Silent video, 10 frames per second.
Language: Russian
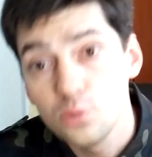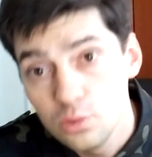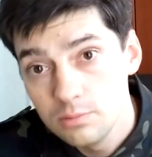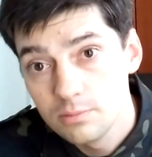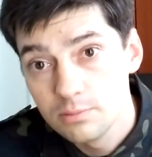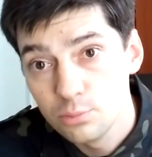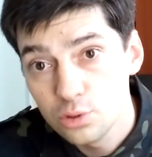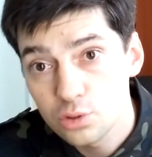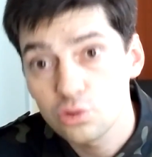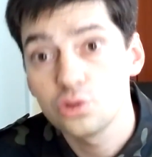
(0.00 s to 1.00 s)
тому
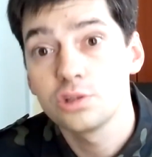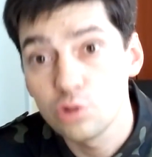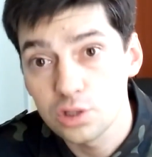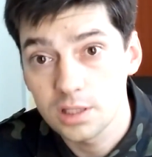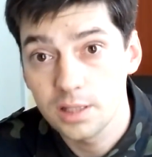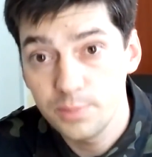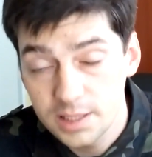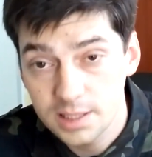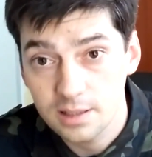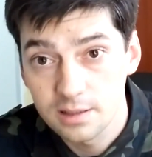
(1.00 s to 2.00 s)
будет очень сложно
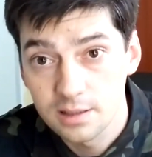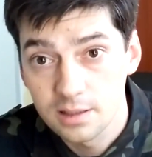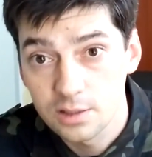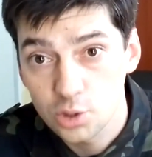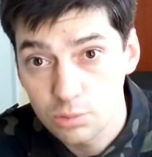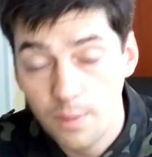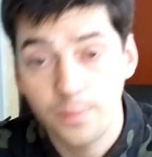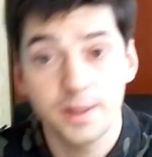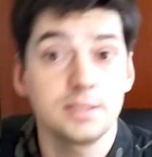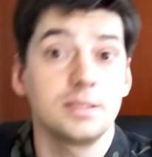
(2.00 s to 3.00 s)
добиться,
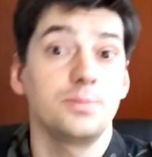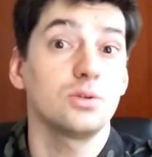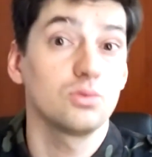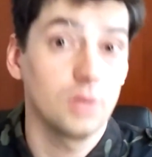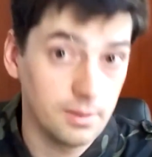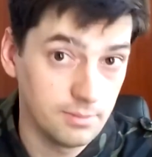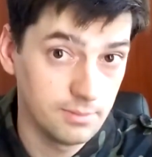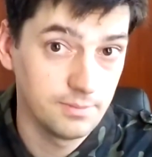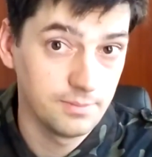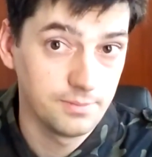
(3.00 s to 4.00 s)
чтобы попасть теперь
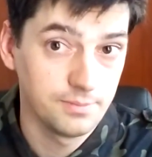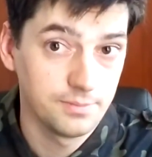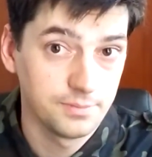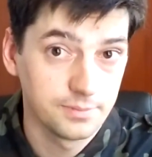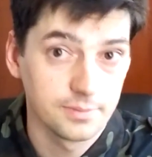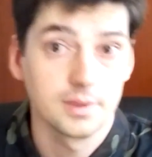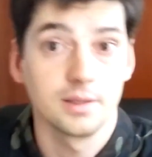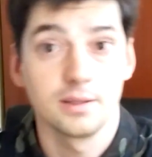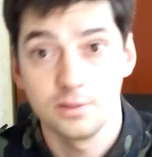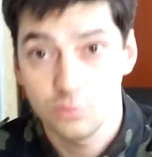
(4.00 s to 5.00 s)
туда.
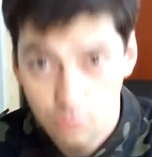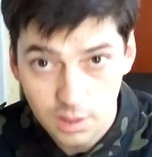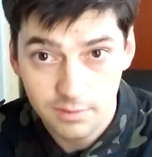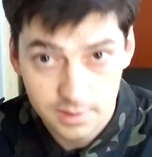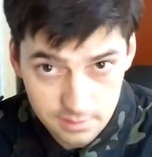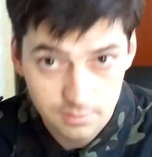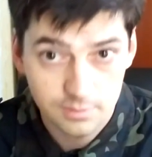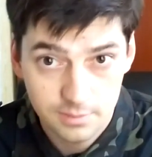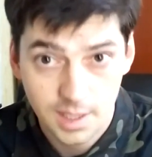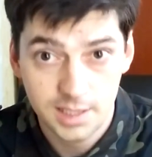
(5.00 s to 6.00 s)
Ну, куда вы
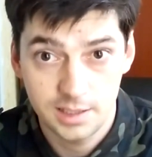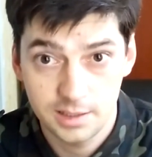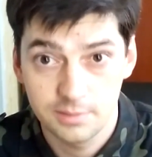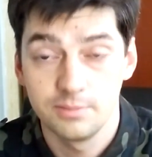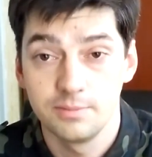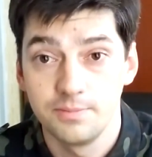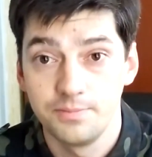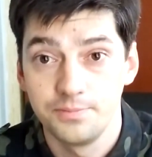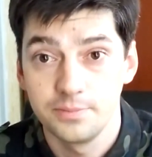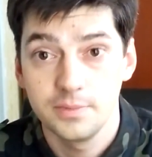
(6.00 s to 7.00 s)
хотите.
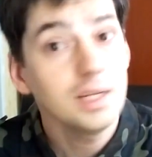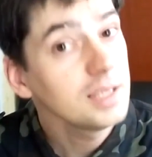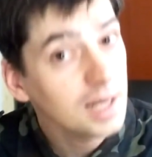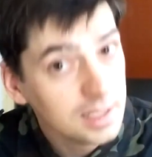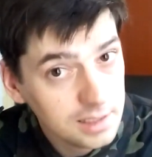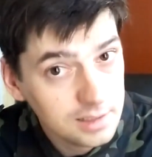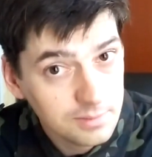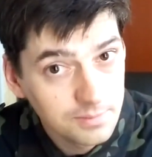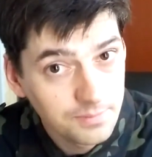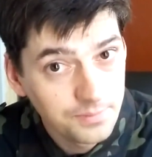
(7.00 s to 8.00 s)
Или не
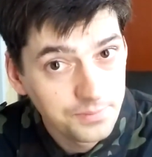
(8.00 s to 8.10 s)
хотите.